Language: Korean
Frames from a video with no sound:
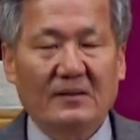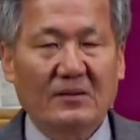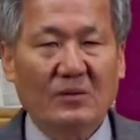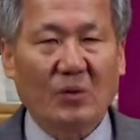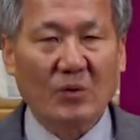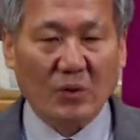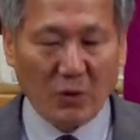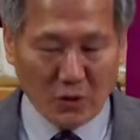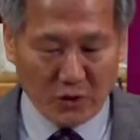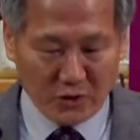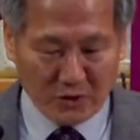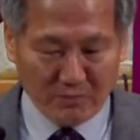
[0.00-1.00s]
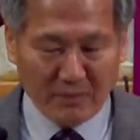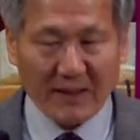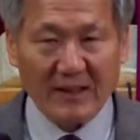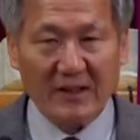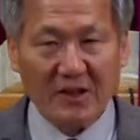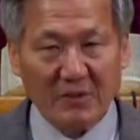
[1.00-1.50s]
고통을 주는 말,
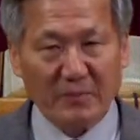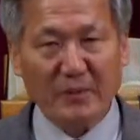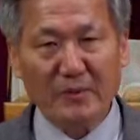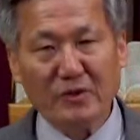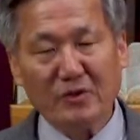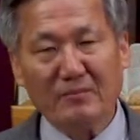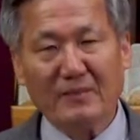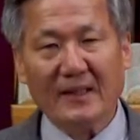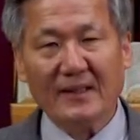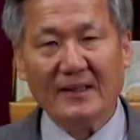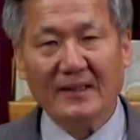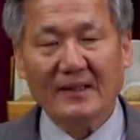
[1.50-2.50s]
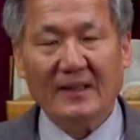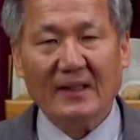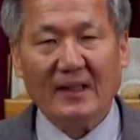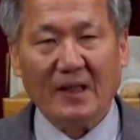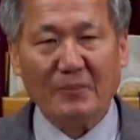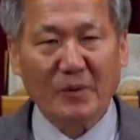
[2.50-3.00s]
슬픔을 주는 말,
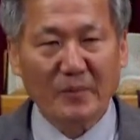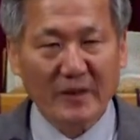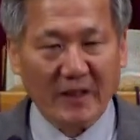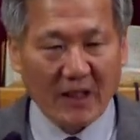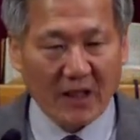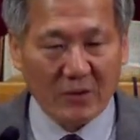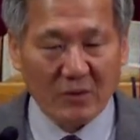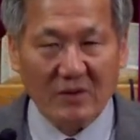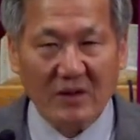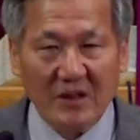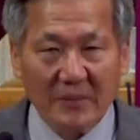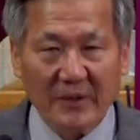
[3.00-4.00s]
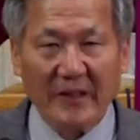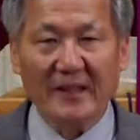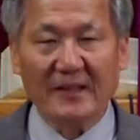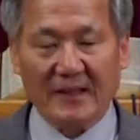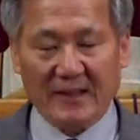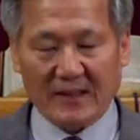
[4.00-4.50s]
아픔을 계속
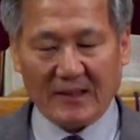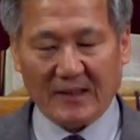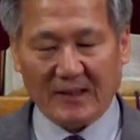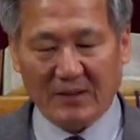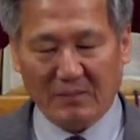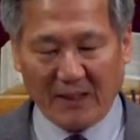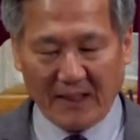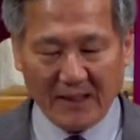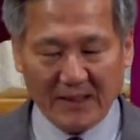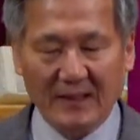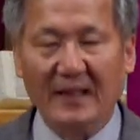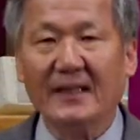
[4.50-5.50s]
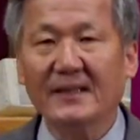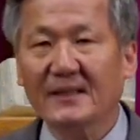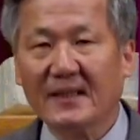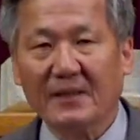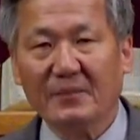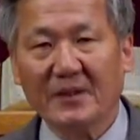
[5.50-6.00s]
집어내는 그런 말들을 하는
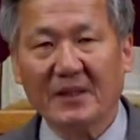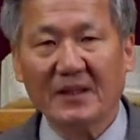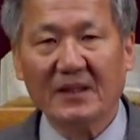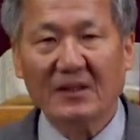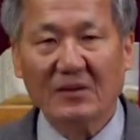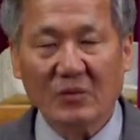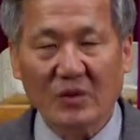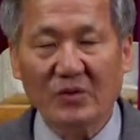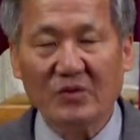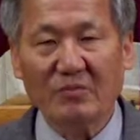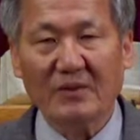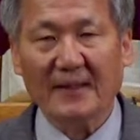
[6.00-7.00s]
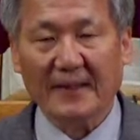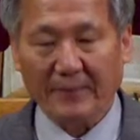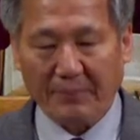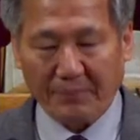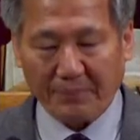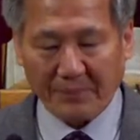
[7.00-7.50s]
사람들이 원수입니다.
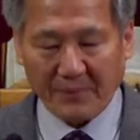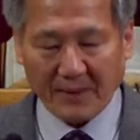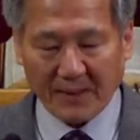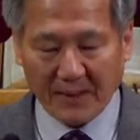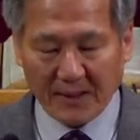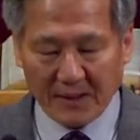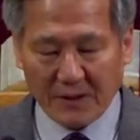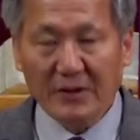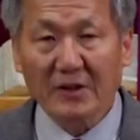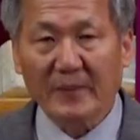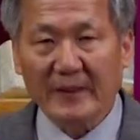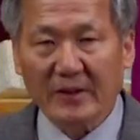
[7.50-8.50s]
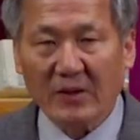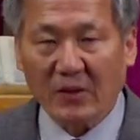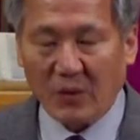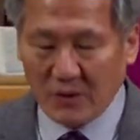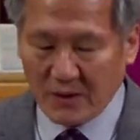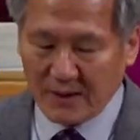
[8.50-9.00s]
이런 점에서
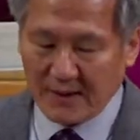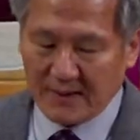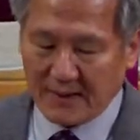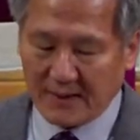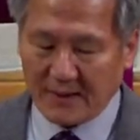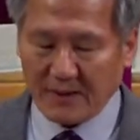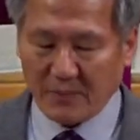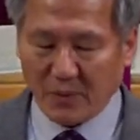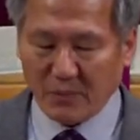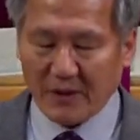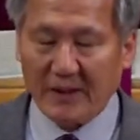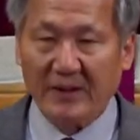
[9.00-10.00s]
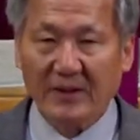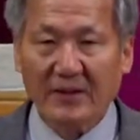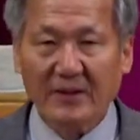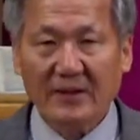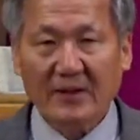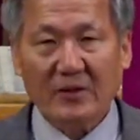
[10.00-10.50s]
오늘 어, 이
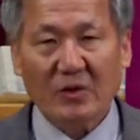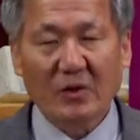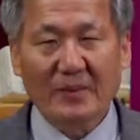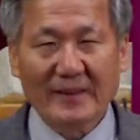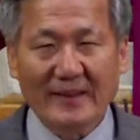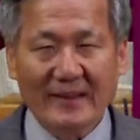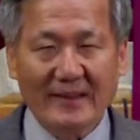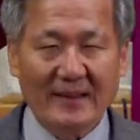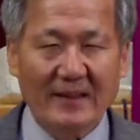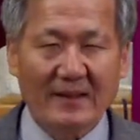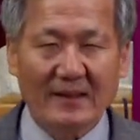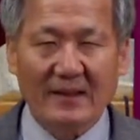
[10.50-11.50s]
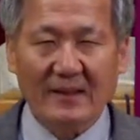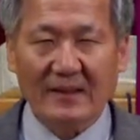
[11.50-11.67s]
본문에서 여분 어,